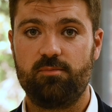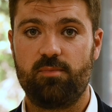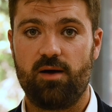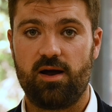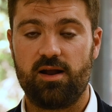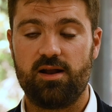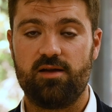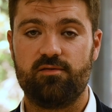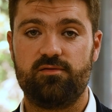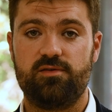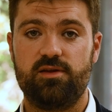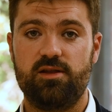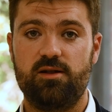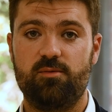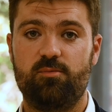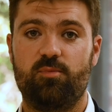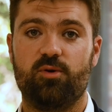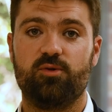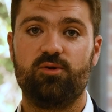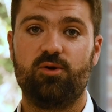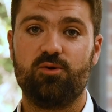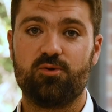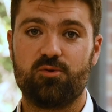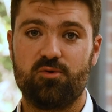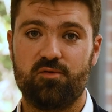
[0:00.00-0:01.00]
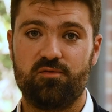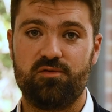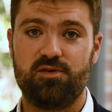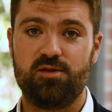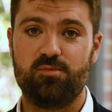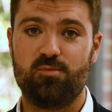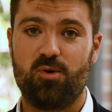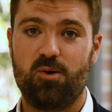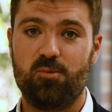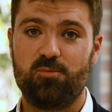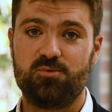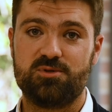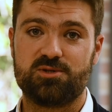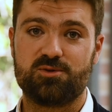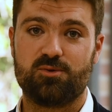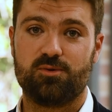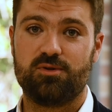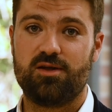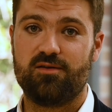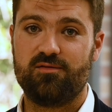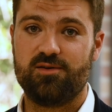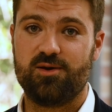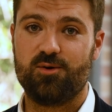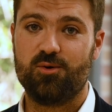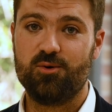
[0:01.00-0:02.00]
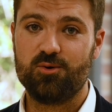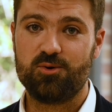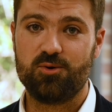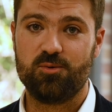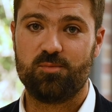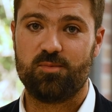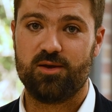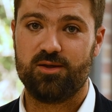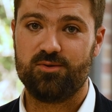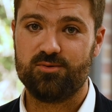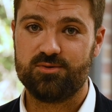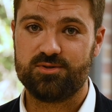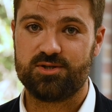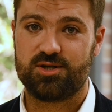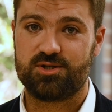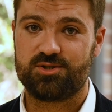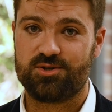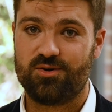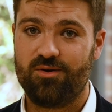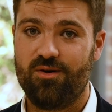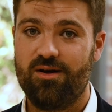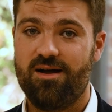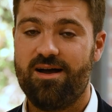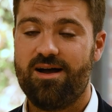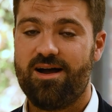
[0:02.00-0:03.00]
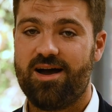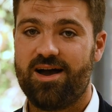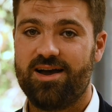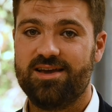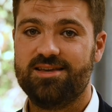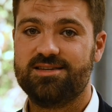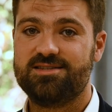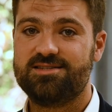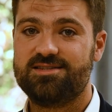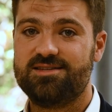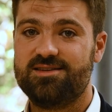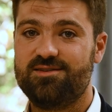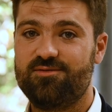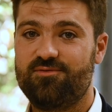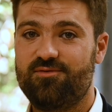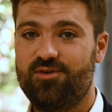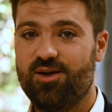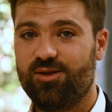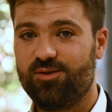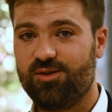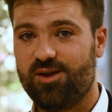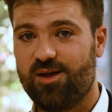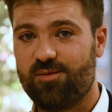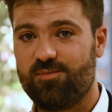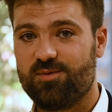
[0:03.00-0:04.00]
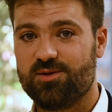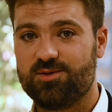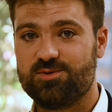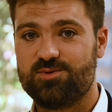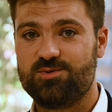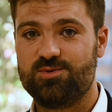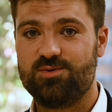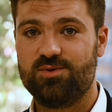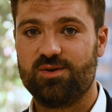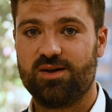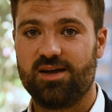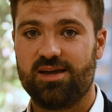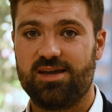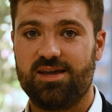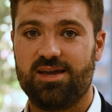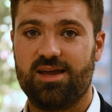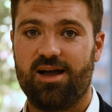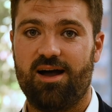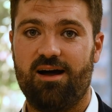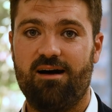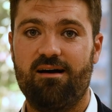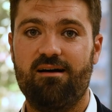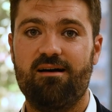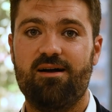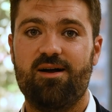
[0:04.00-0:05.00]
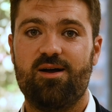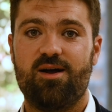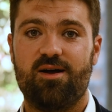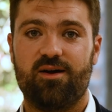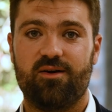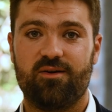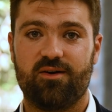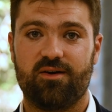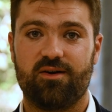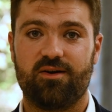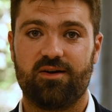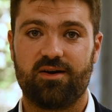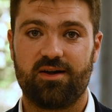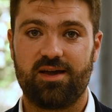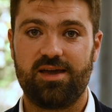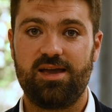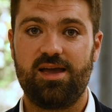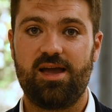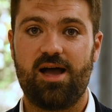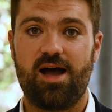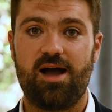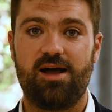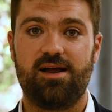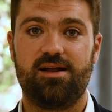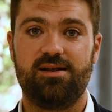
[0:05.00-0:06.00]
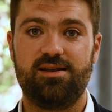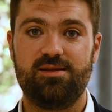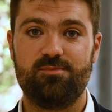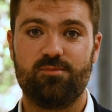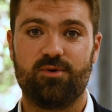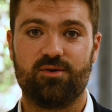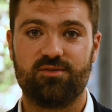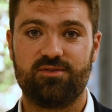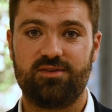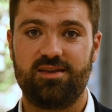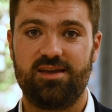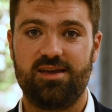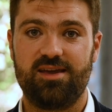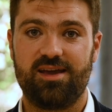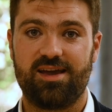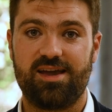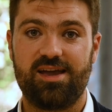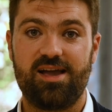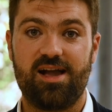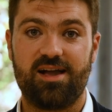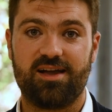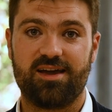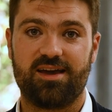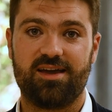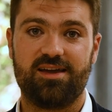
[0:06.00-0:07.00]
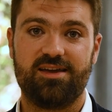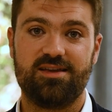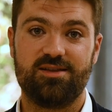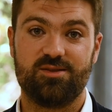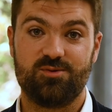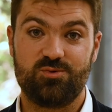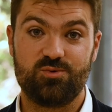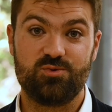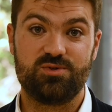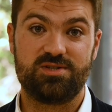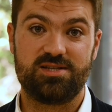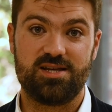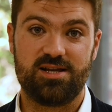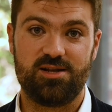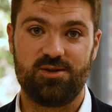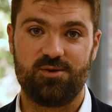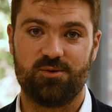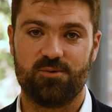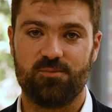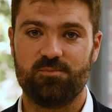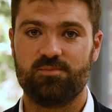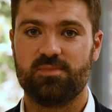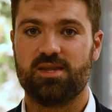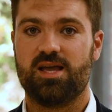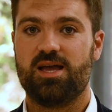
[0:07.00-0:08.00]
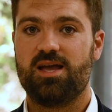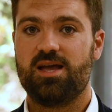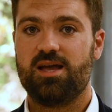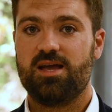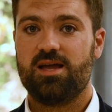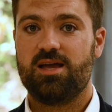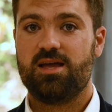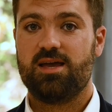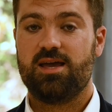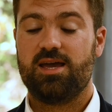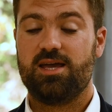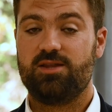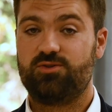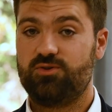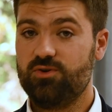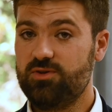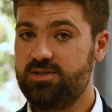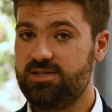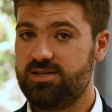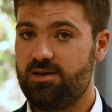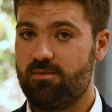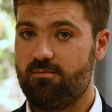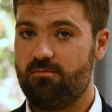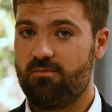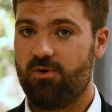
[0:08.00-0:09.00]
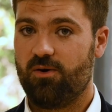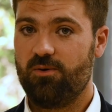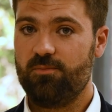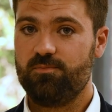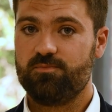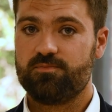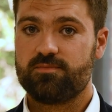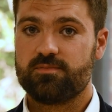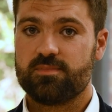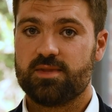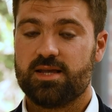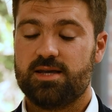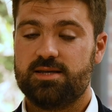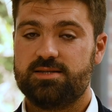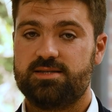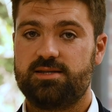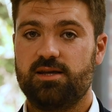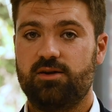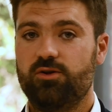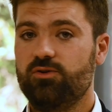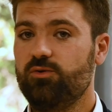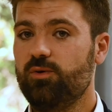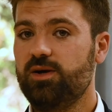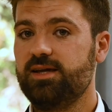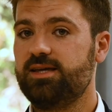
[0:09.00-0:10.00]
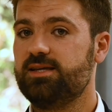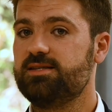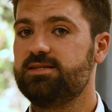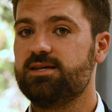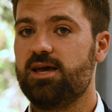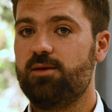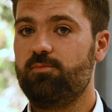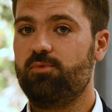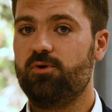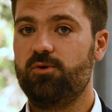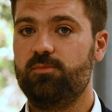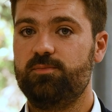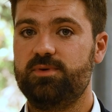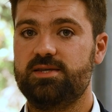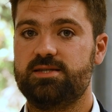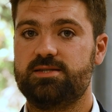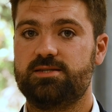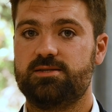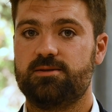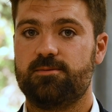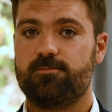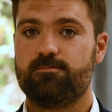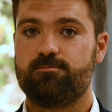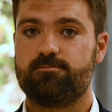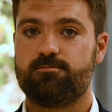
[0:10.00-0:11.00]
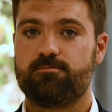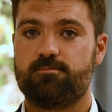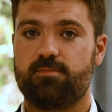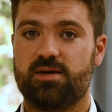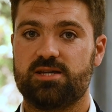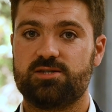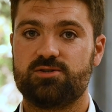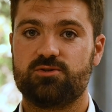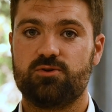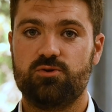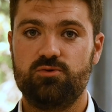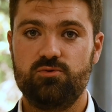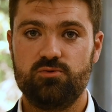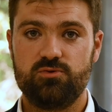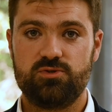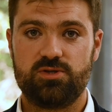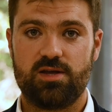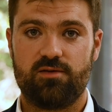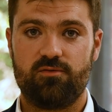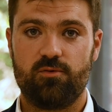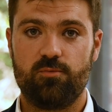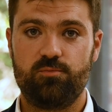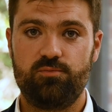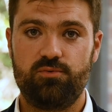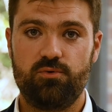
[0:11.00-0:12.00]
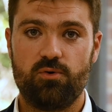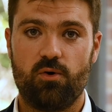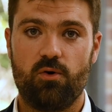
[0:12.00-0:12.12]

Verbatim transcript: par la ville pendant le confinement, puisqu'on avait occupé nos agents à ici faire de la peinture et à euh, réalimenter, réagréer tous ces lieux. Et deuxièmement, c'est un endroit qui est très propice, parce que nous avons pu